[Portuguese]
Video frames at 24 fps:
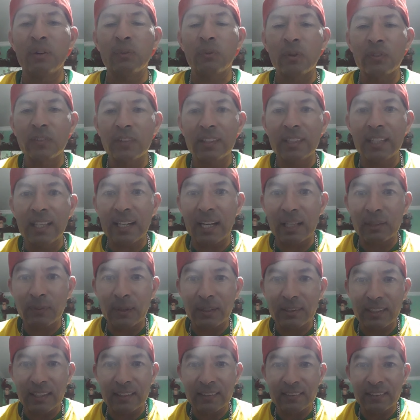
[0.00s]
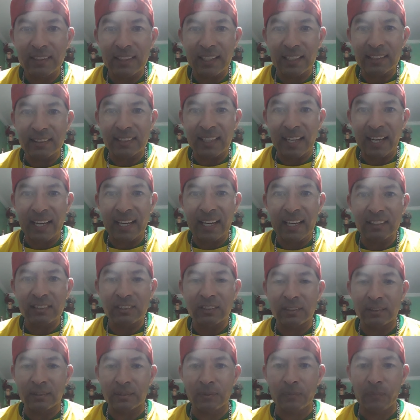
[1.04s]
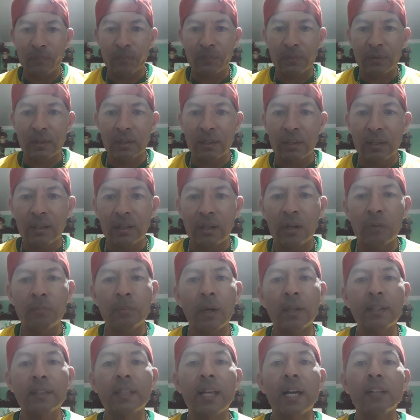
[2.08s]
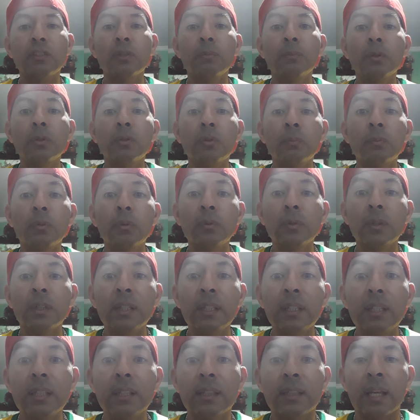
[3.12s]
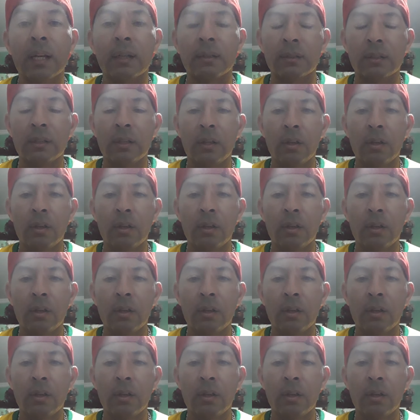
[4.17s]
Considerado a terceira idade. É uma idade muito bonita.